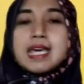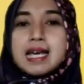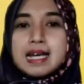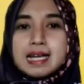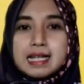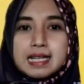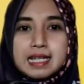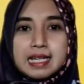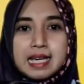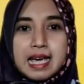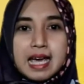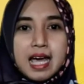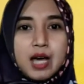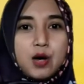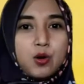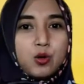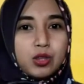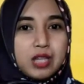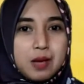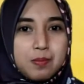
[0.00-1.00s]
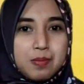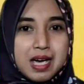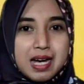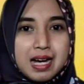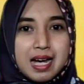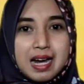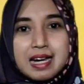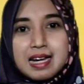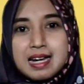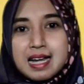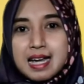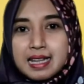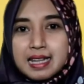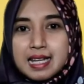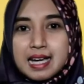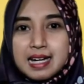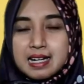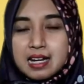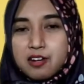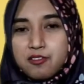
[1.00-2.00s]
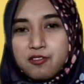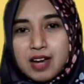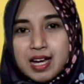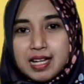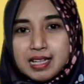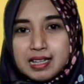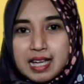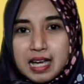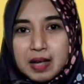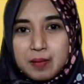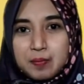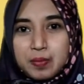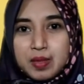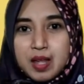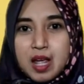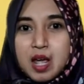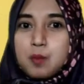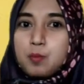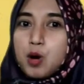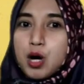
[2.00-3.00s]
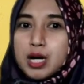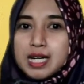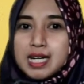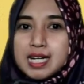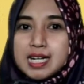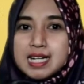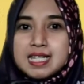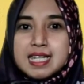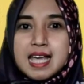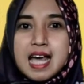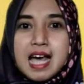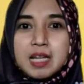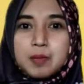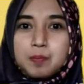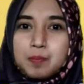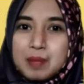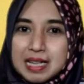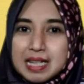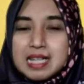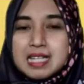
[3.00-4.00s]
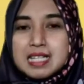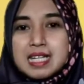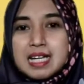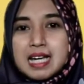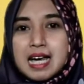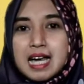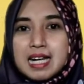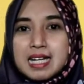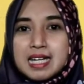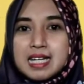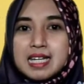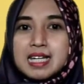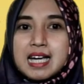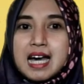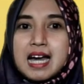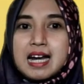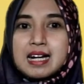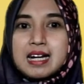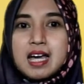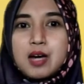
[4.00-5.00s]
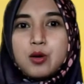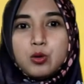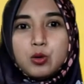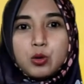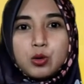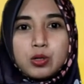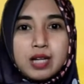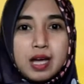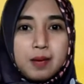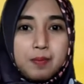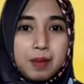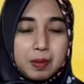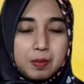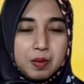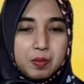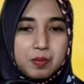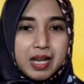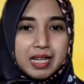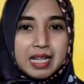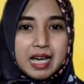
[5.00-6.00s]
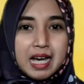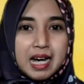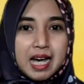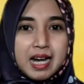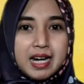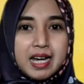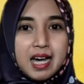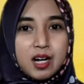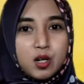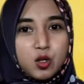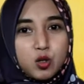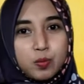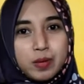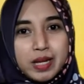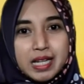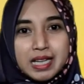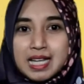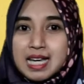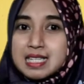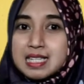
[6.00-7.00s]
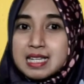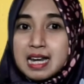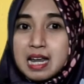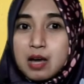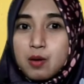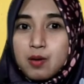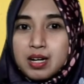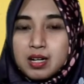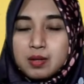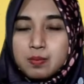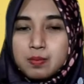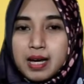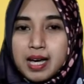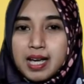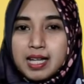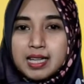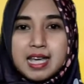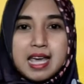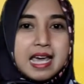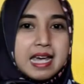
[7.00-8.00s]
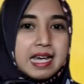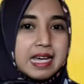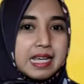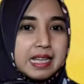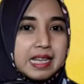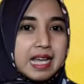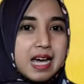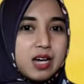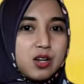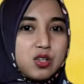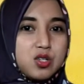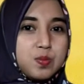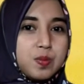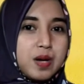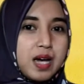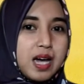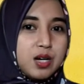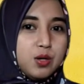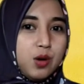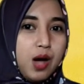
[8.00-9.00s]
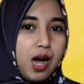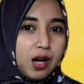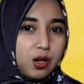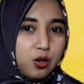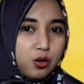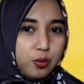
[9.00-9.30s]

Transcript: Yang ketiga, utamakan data dan fakta. Poin ini sangat penting sekali karena untuk dapat mematahkan argumentasi lawan debat, kita harus mengadu